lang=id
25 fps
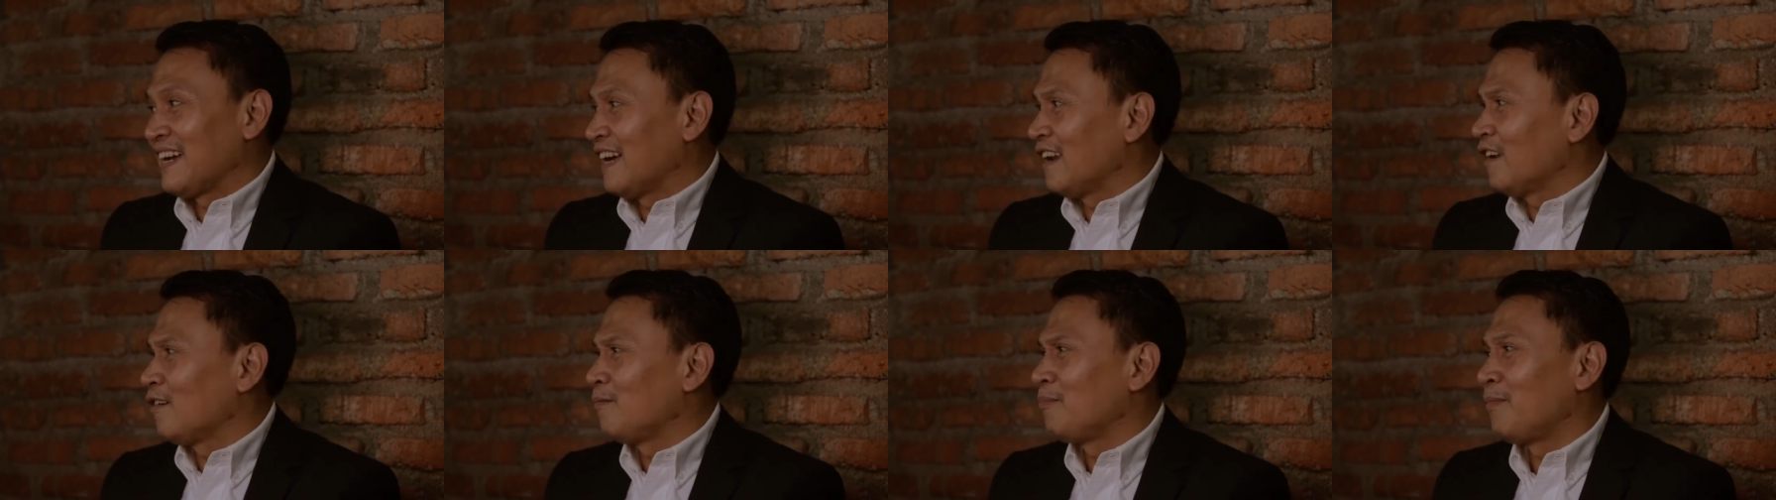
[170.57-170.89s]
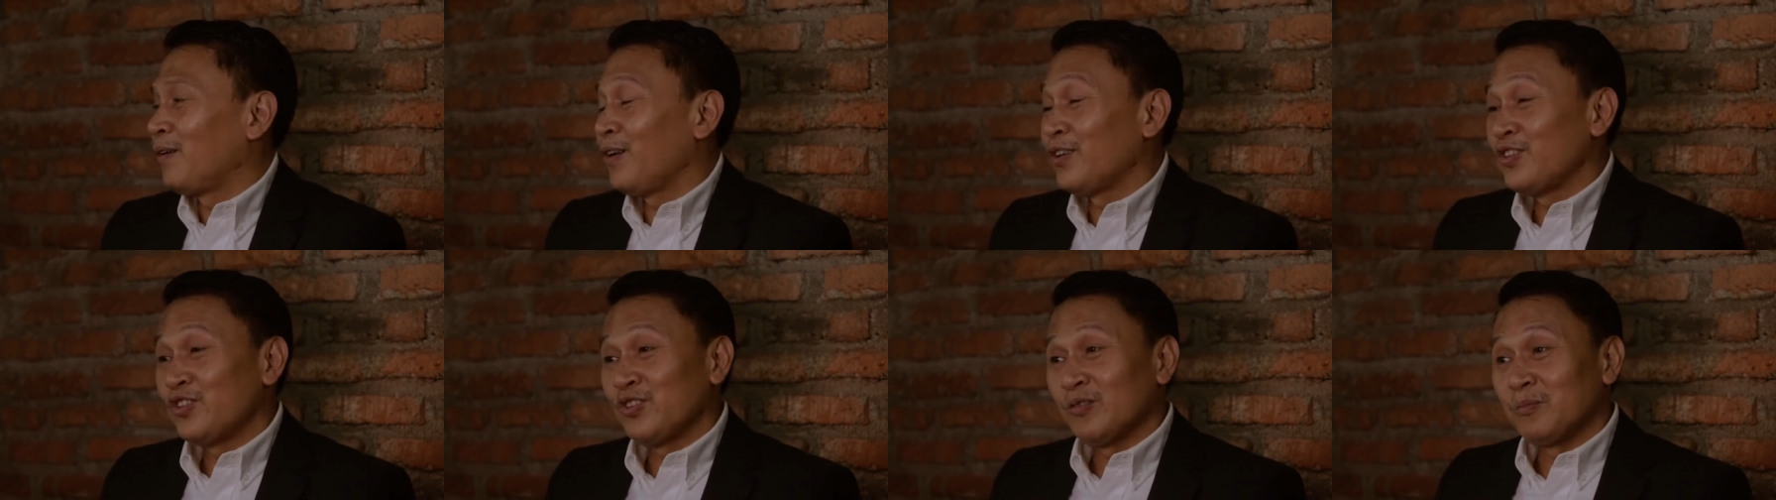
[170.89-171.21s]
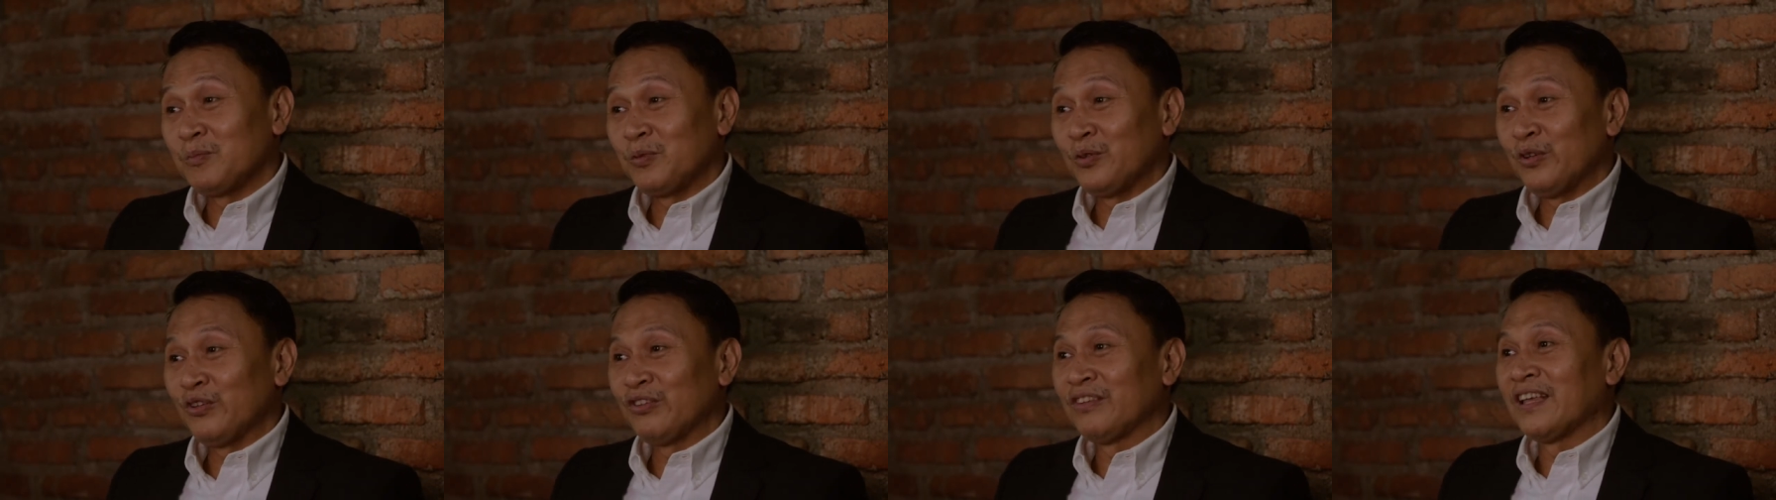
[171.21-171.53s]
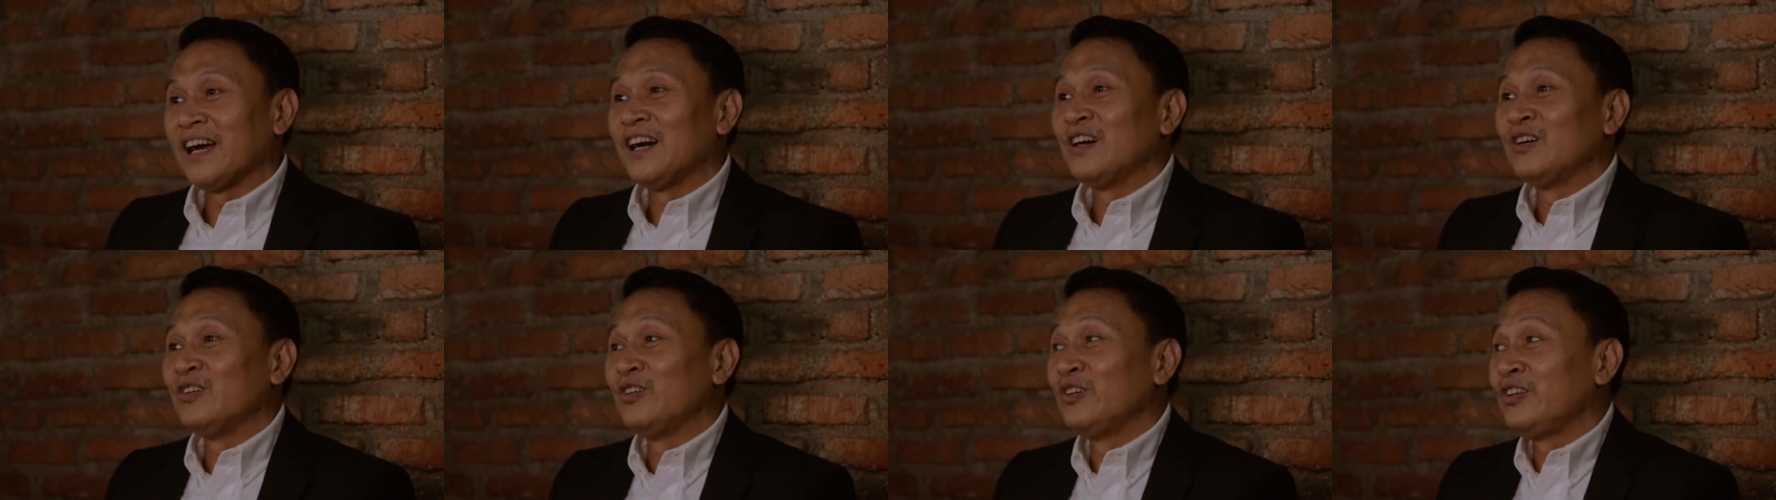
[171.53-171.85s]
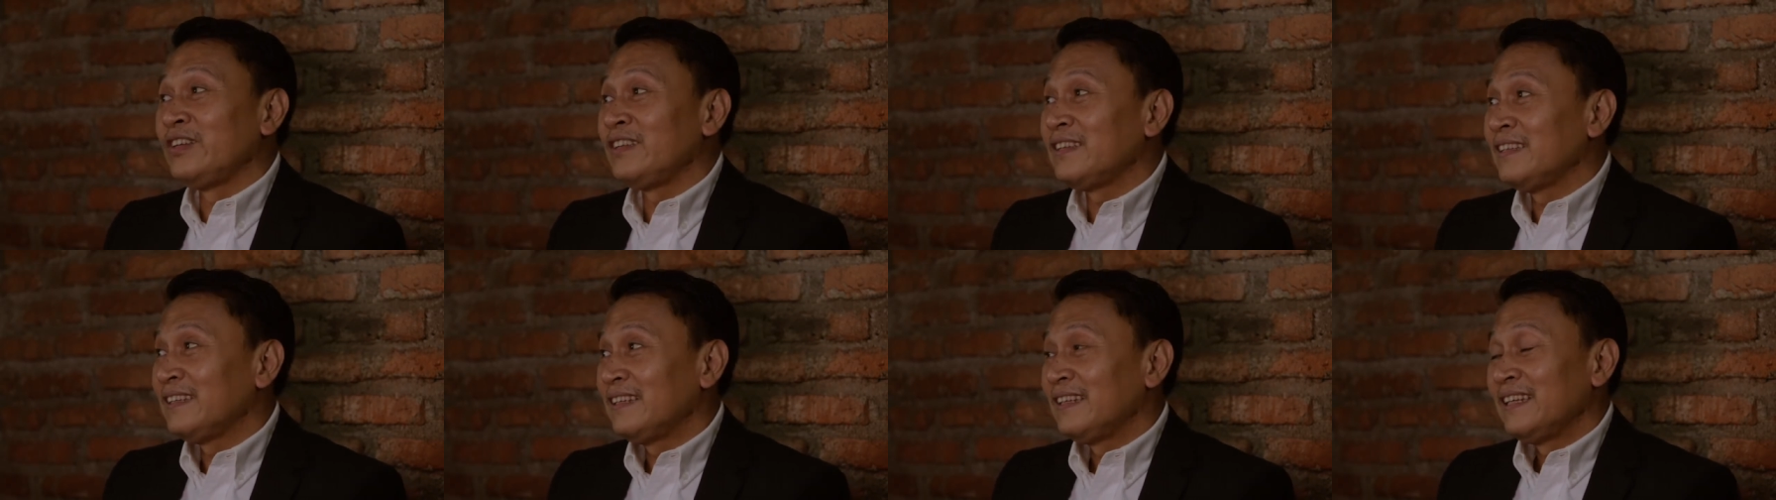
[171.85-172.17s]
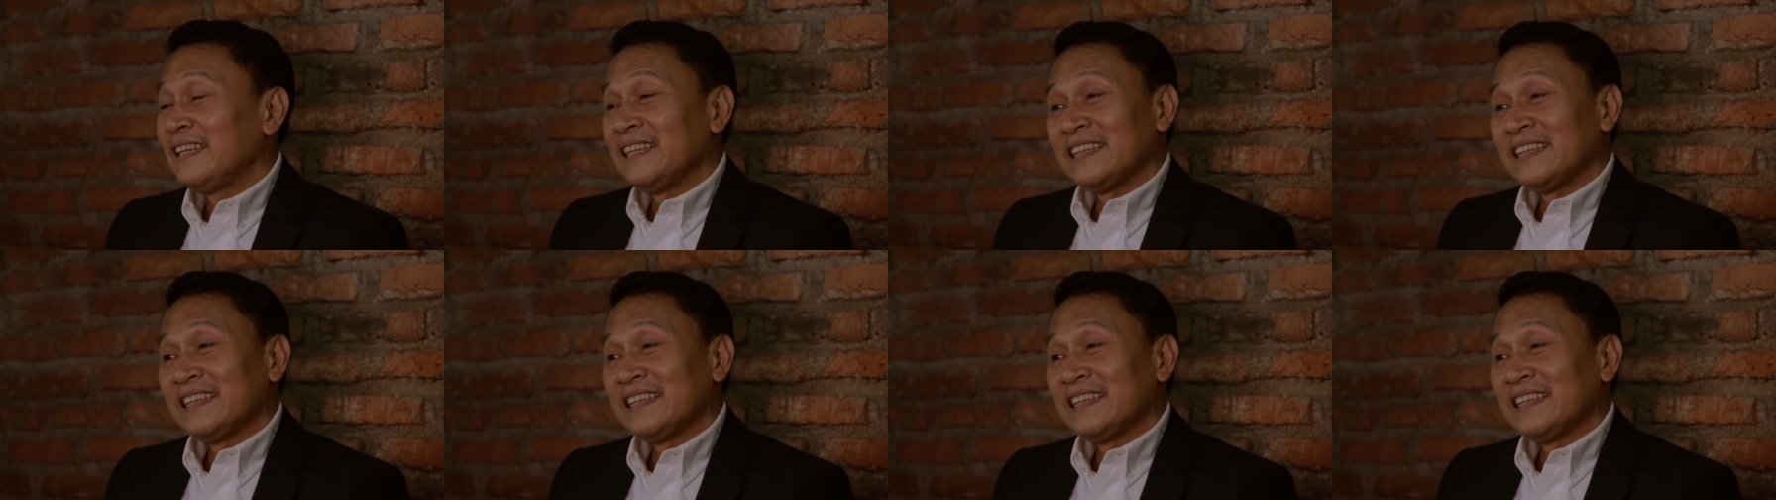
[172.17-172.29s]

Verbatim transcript: Kalau mau sepuluh tahun,